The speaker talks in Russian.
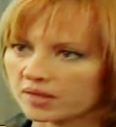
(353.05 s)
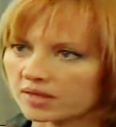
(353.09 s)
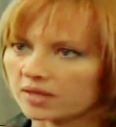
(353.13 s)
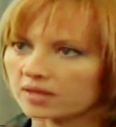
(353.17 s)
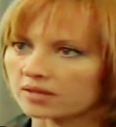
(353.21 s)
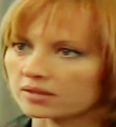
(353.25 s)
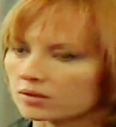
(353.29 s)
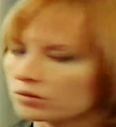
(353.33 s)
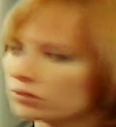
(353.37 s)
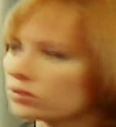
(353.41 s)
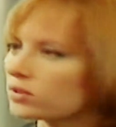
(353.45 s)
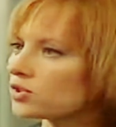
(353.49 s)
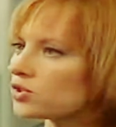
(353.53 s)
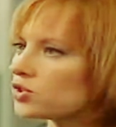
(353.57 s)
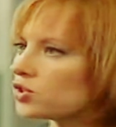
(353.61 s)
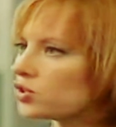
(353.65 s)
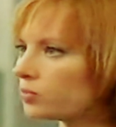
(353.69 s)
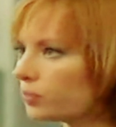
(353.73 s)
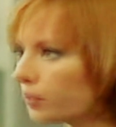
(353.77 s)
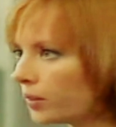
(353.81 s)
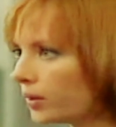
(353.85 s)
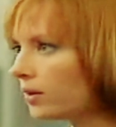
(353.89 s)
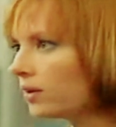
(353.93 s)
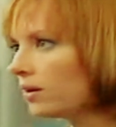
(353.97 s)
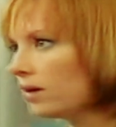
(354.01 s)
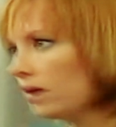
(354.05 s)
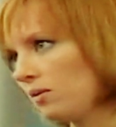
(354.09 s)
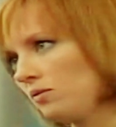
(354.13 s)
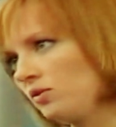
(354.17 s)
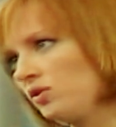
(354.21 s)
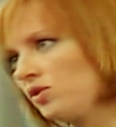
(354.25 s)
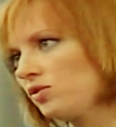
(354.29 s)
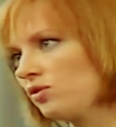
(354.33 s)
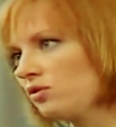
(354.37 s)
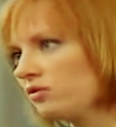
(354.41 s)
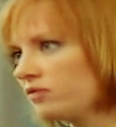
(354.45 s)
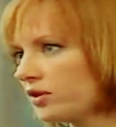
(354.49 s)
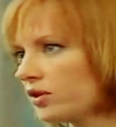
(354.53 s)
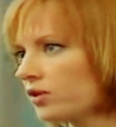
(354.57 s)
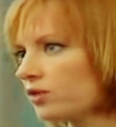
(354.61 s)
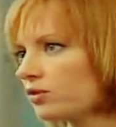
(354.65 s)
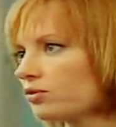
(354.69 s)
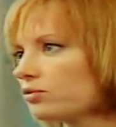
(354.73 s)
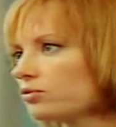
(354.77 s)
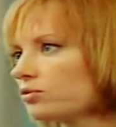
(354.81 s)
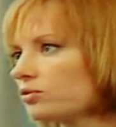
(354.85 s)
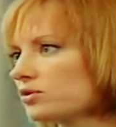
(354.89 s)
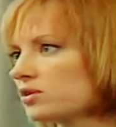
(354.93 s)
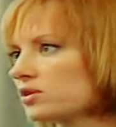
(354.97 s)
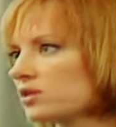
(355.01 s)
Понятно, у нас ЧП, а мы снова
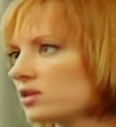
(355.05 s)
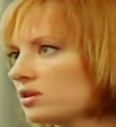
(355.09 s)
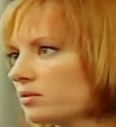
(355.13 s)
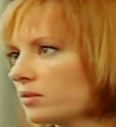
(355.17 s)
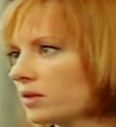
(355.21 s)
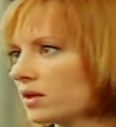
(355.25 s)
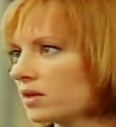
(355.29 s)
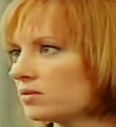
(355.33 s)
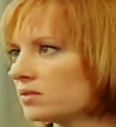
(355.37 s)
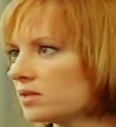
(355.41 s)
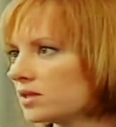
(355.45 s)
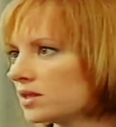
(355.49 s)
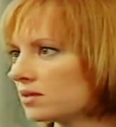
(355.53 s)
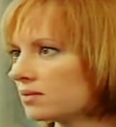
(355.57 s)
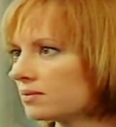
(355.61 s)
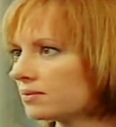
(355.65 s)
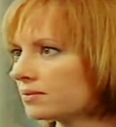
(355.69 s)
ерундой занимаемся.